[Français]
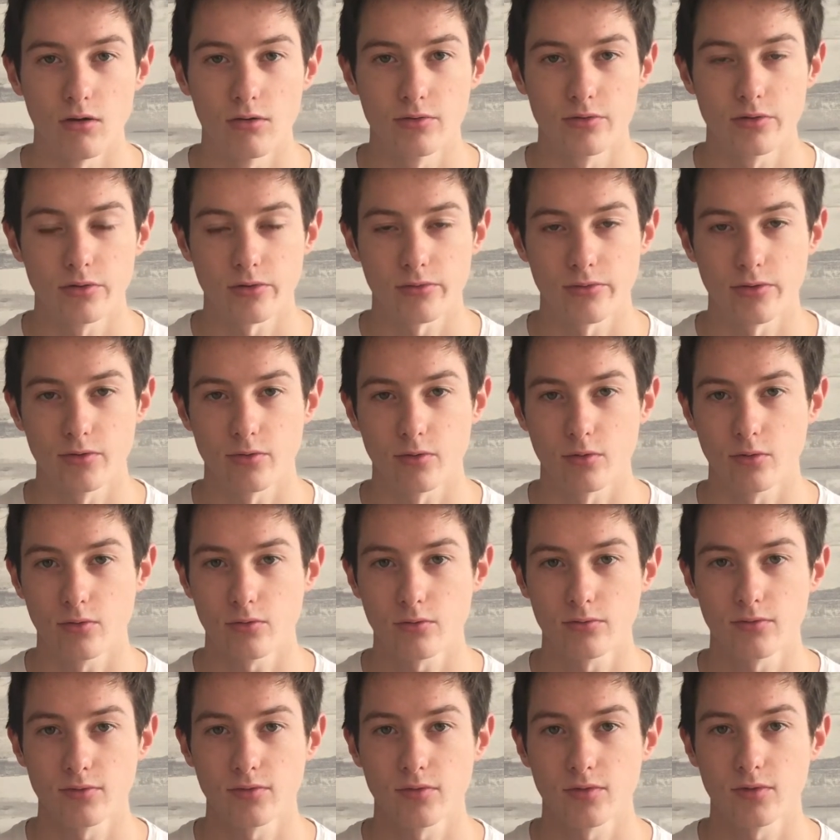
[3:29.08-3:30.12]
sur votre
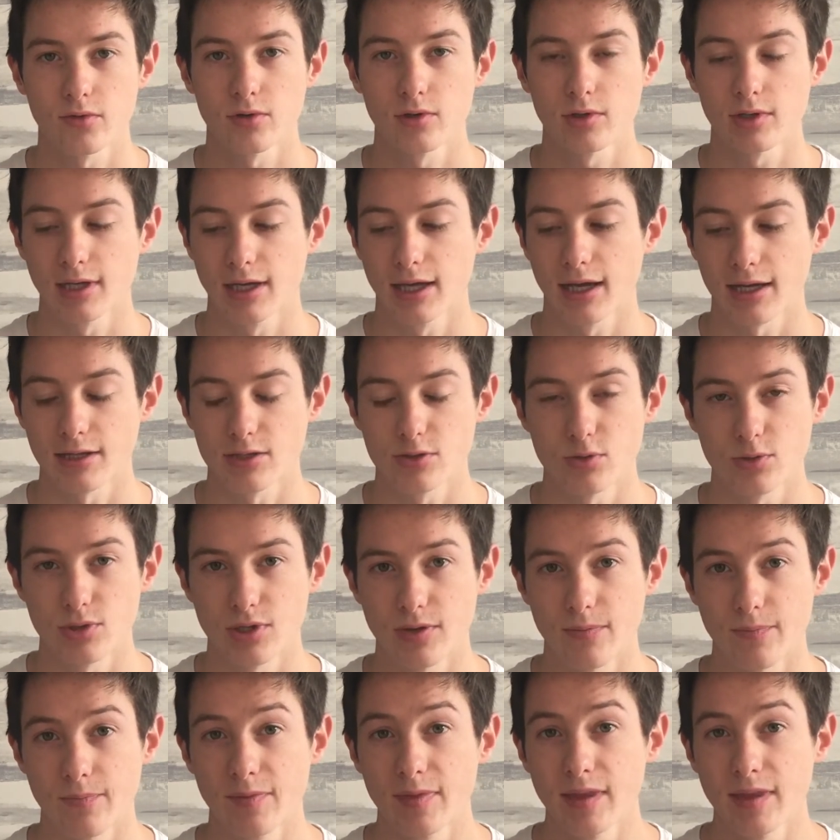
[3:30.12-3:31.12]
compte gratuit.